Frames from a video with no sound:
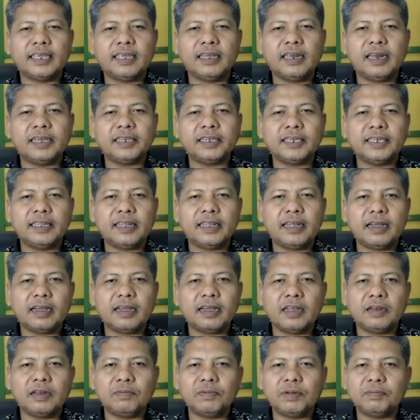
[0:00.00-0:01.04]
Sekilas kita
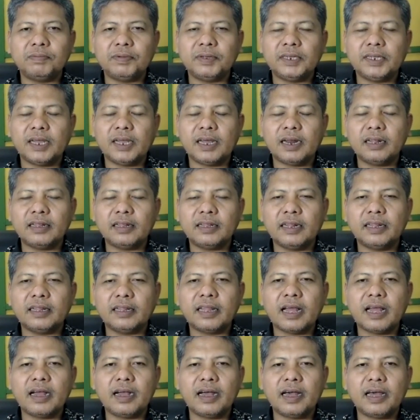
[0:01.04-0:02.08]
akan berbicara
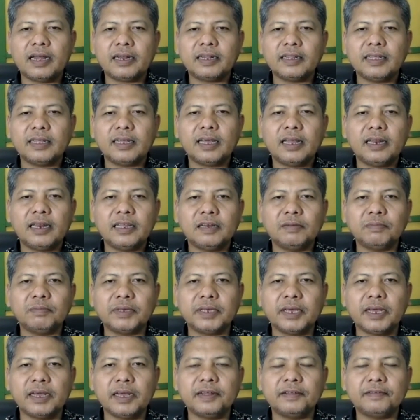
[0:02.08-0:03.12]
tentang artikel
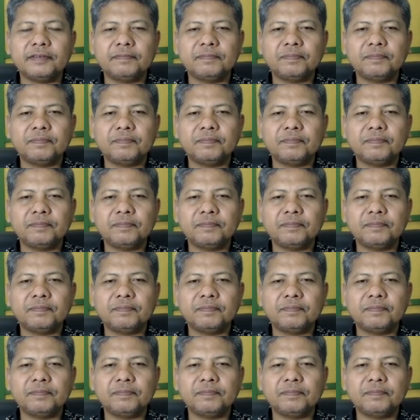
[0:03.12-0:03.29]
ilmiah.